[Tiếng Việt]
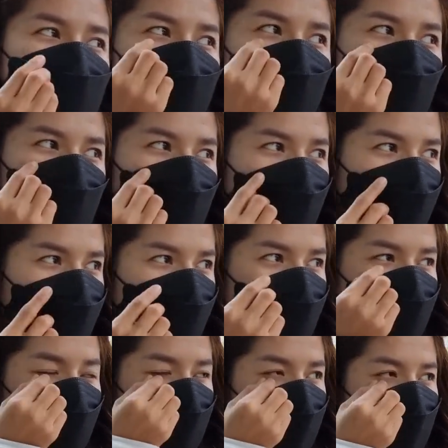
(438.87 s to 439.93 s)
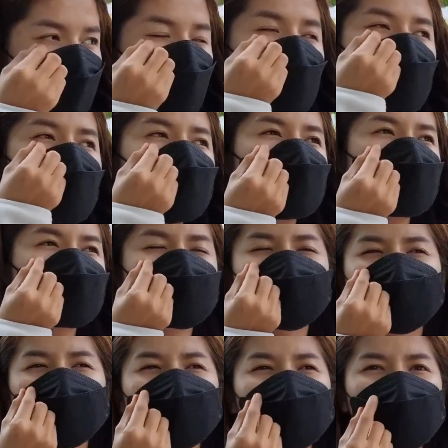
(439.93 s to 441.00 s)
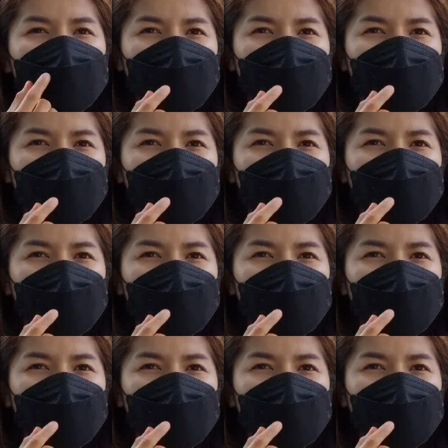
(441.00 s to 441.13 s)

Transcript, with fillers: cũng được làm máu khóc trị